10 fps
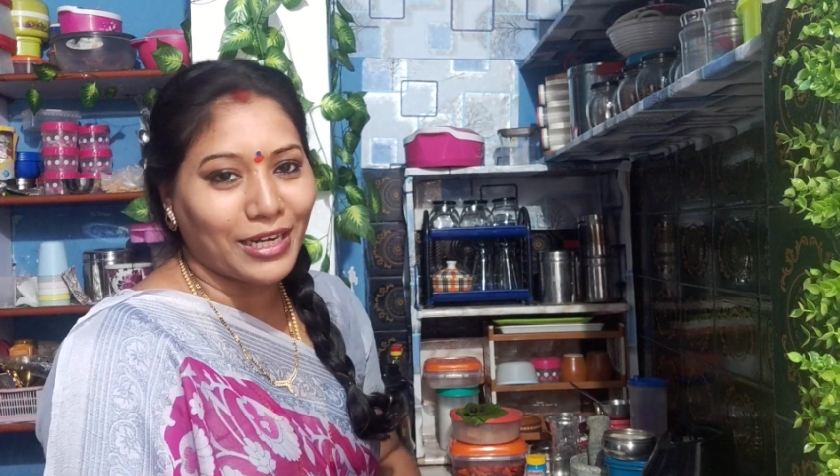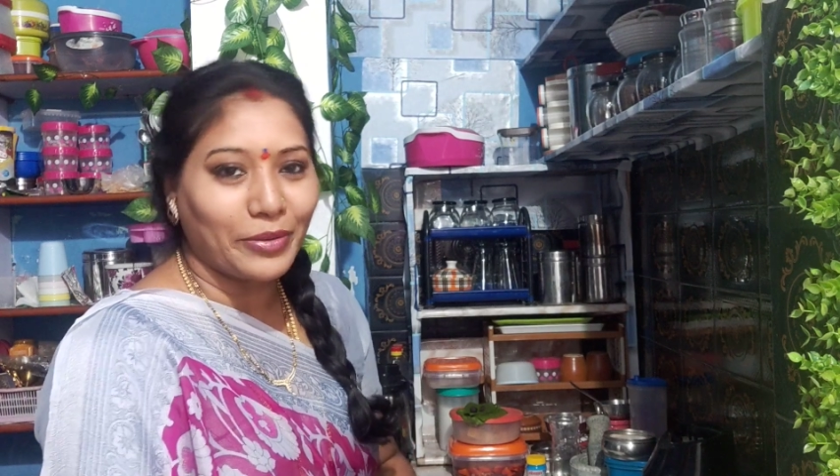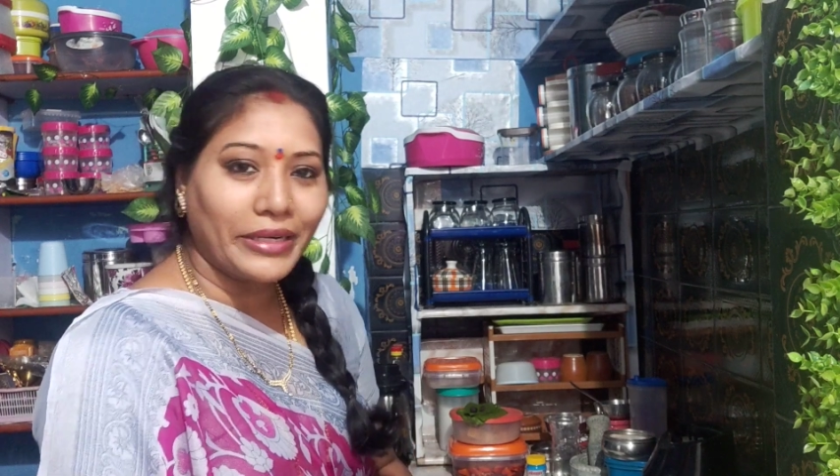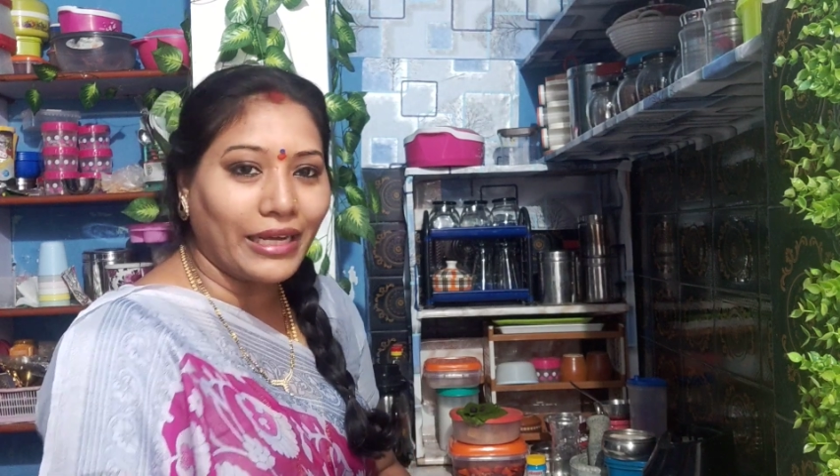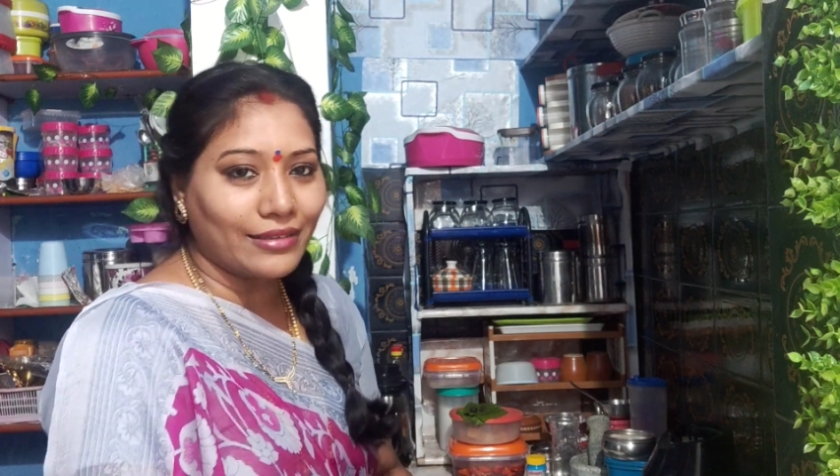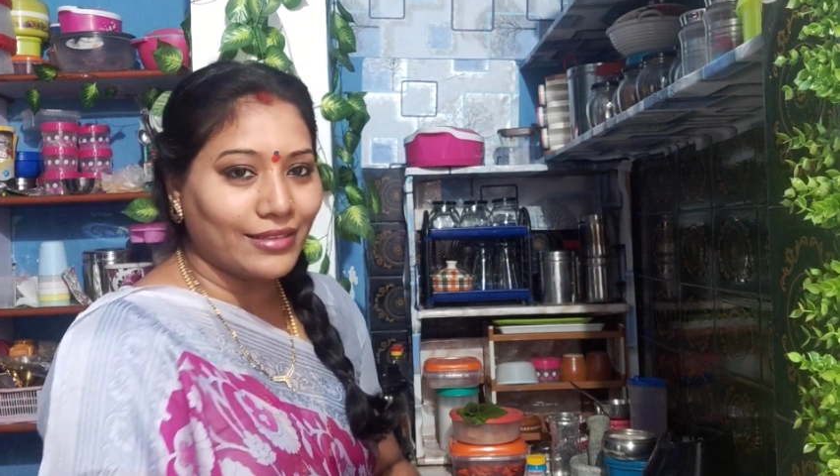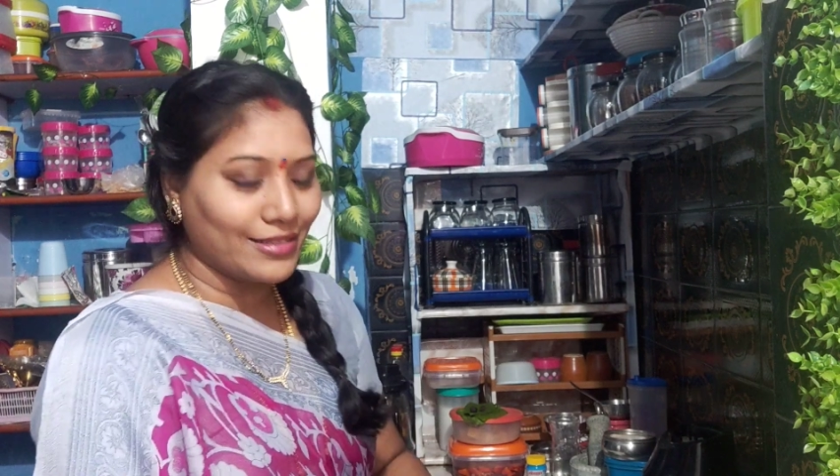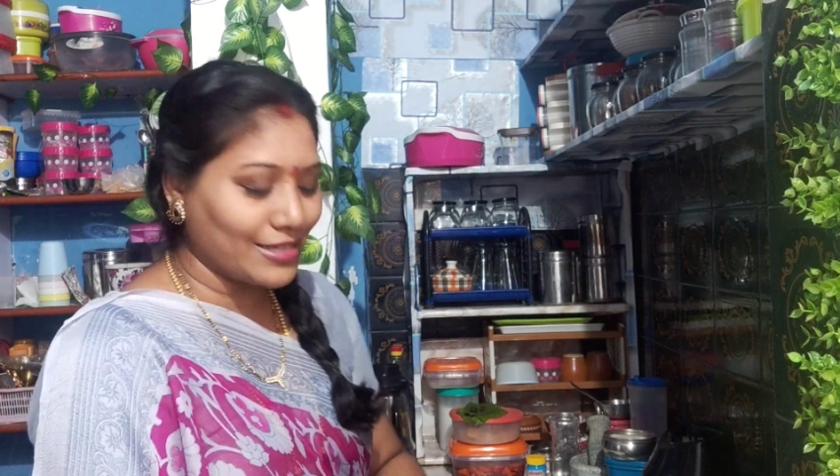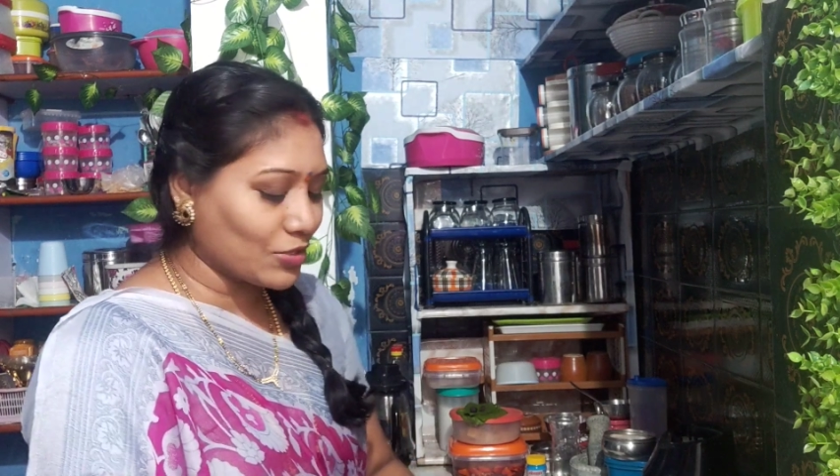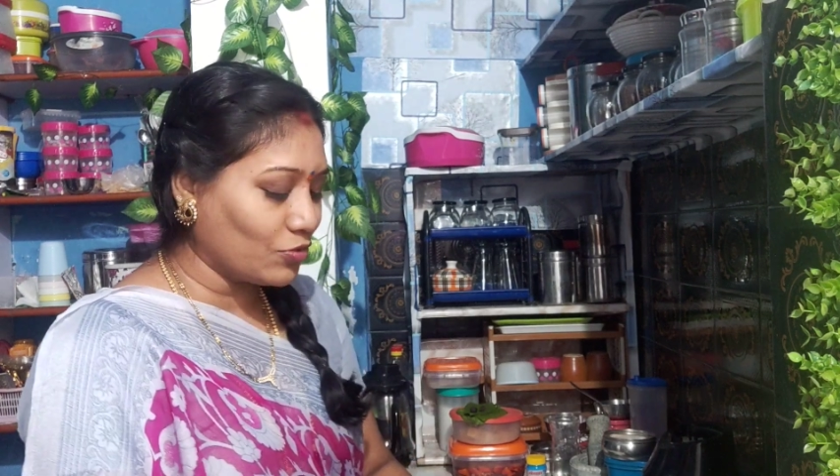కాబట్టి అర్థం
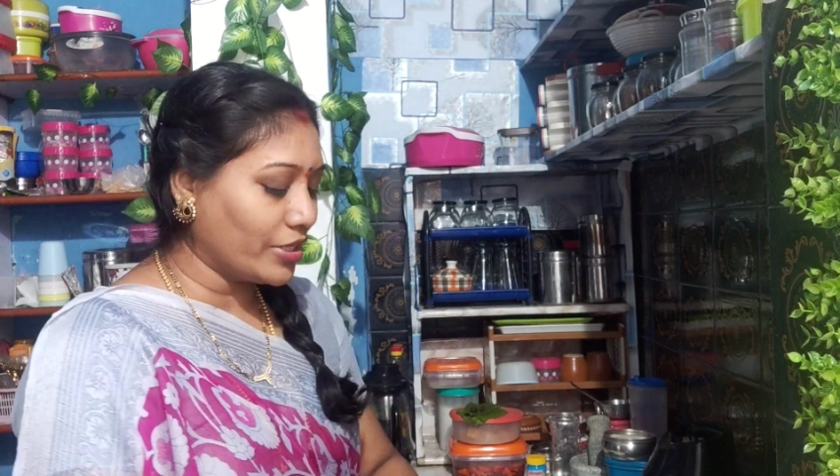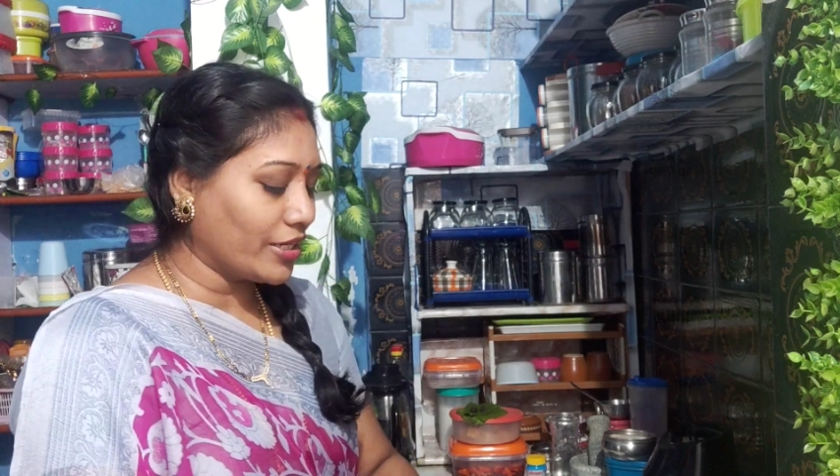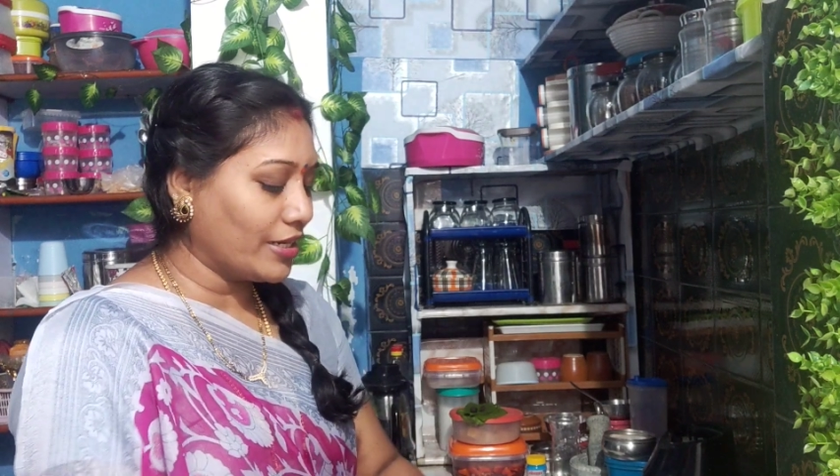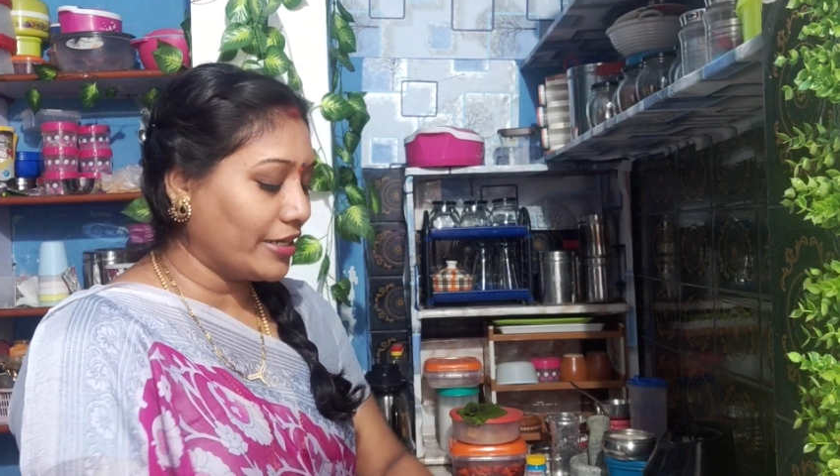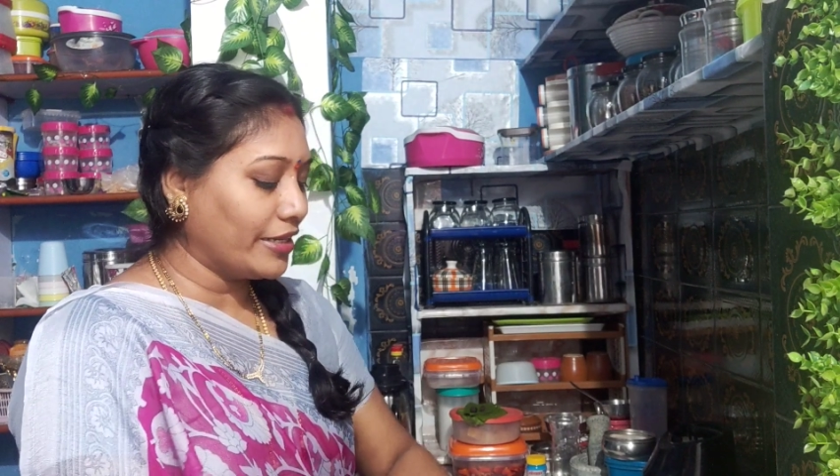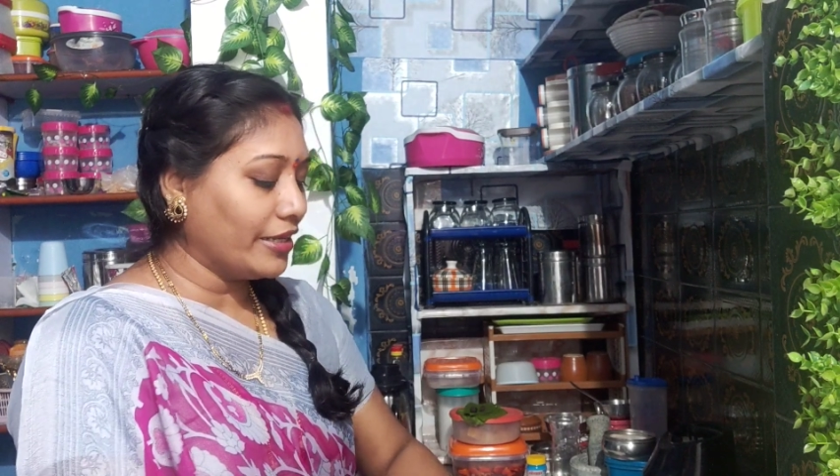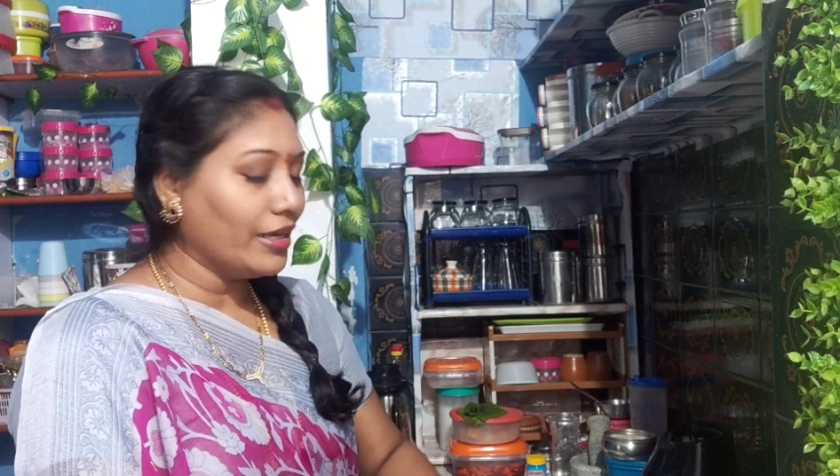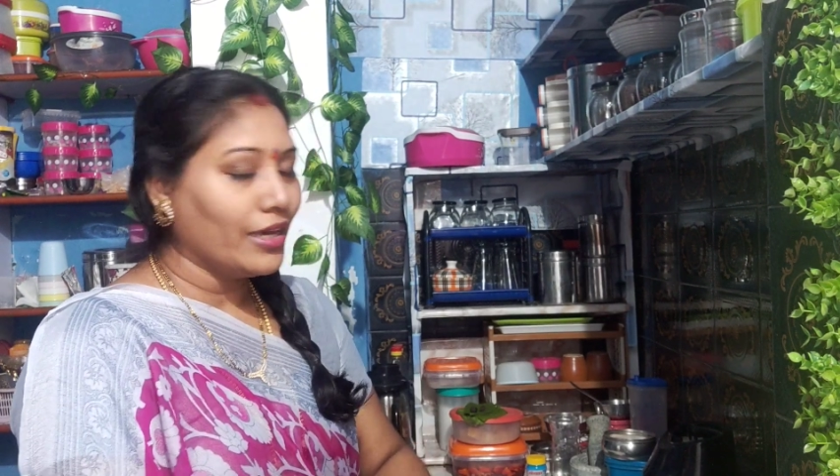చేసుకుంటారులేండి